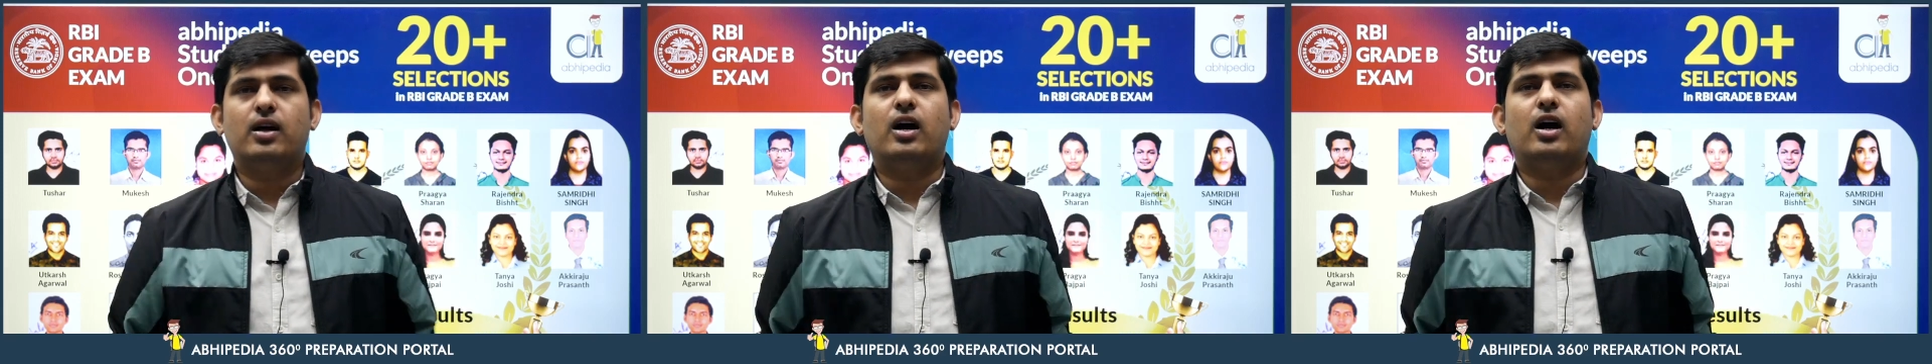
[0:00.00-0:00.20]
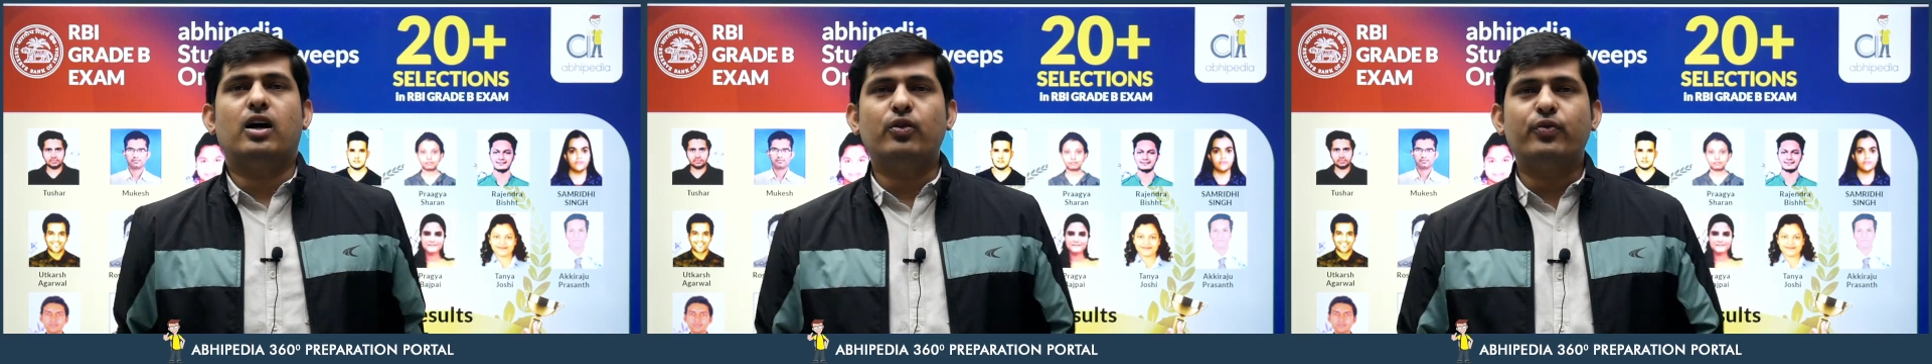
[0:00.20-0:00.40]

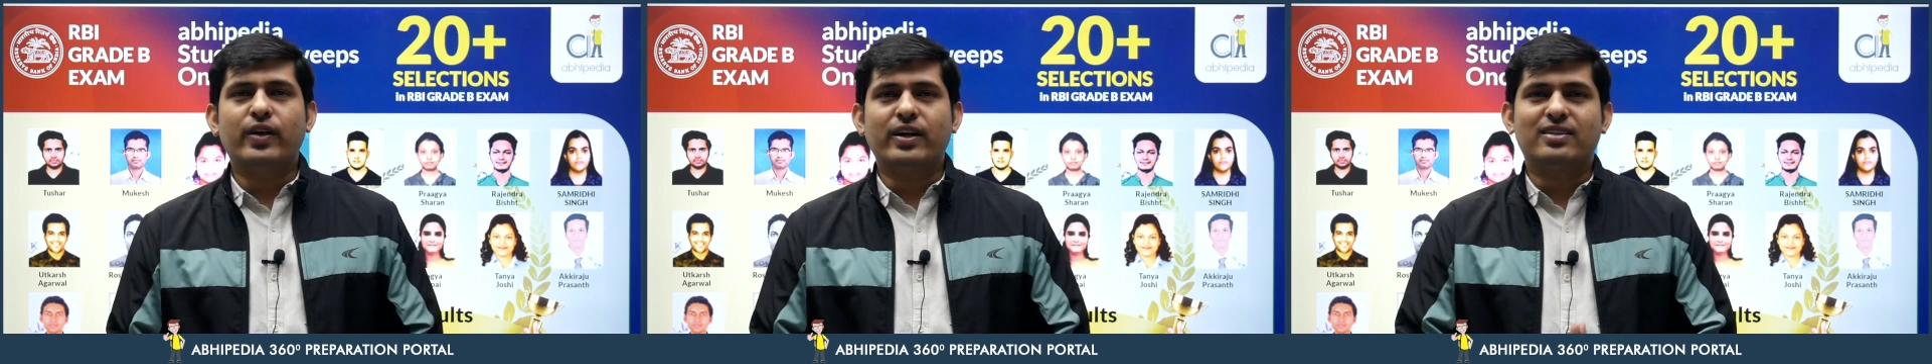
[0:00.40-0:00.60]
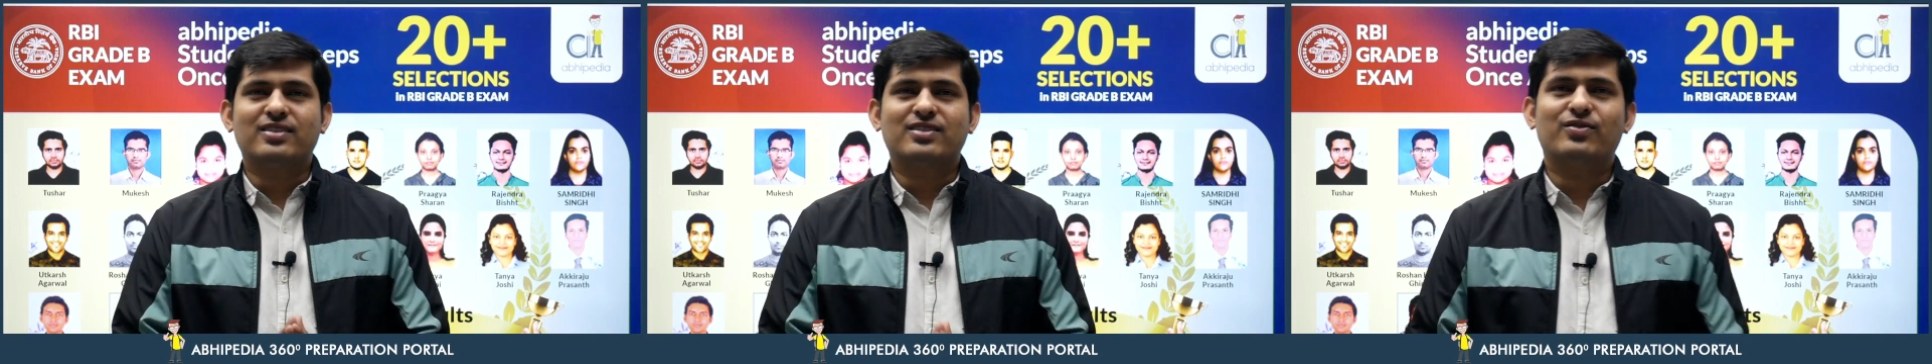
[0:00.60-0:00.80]
हेलो
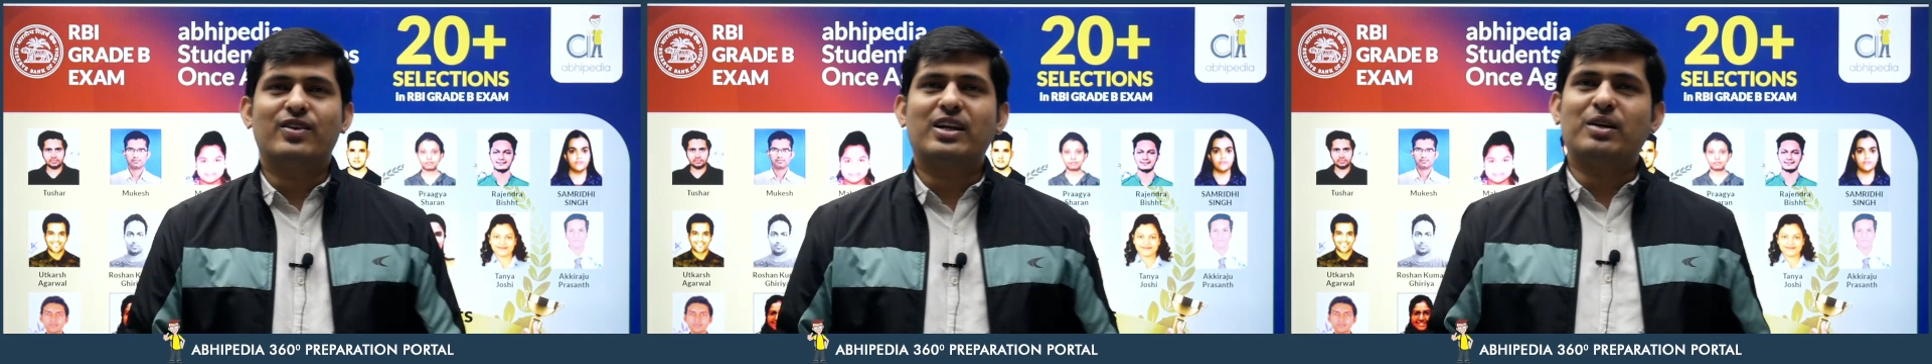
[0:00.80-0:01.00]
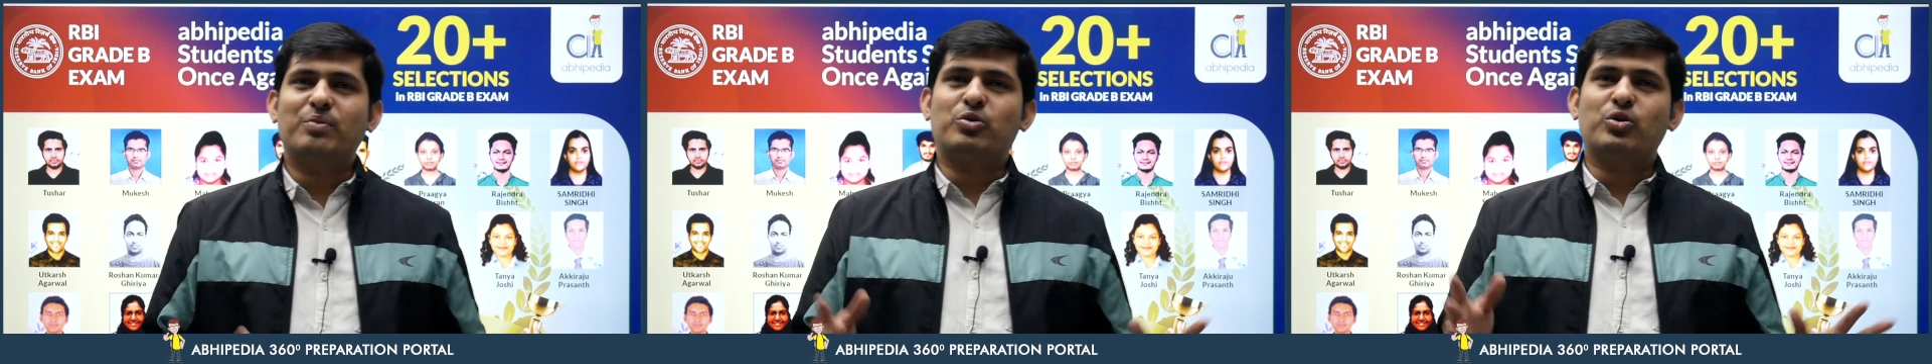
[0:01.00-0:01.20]
फ्रेंड्स
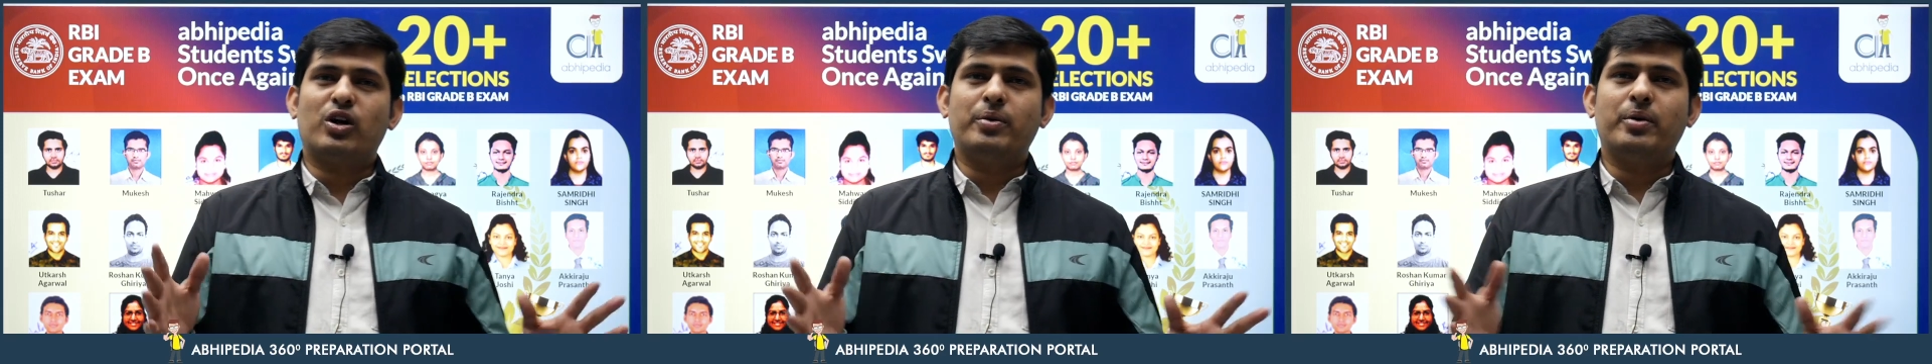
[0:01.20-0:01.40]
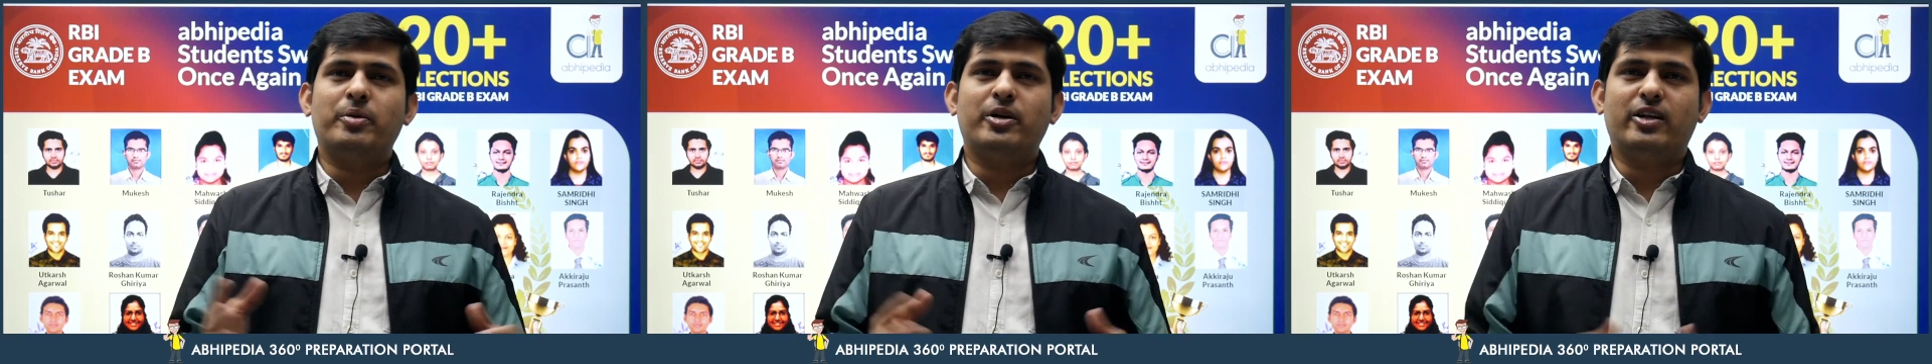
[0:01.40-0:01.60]
वेलकम टू
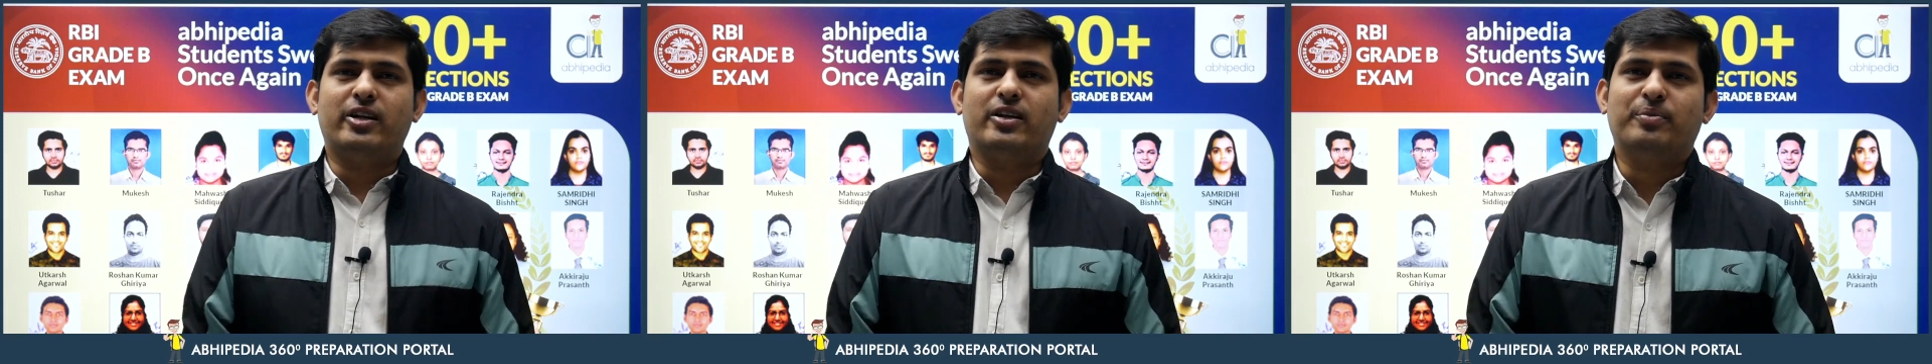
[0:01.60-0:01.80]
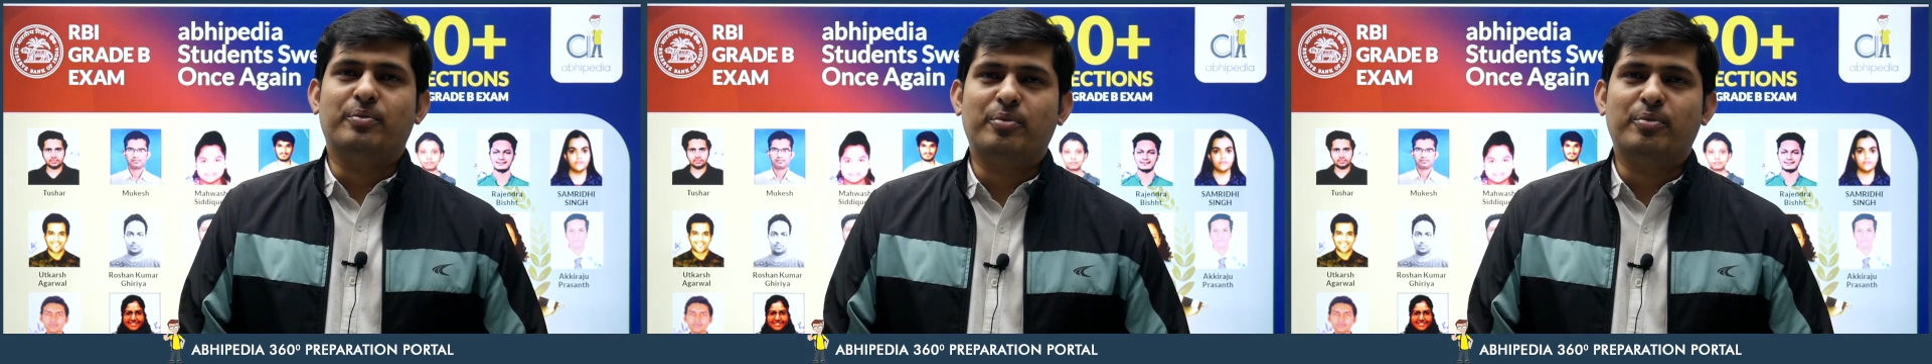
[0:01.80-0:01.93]
अभी पीडिया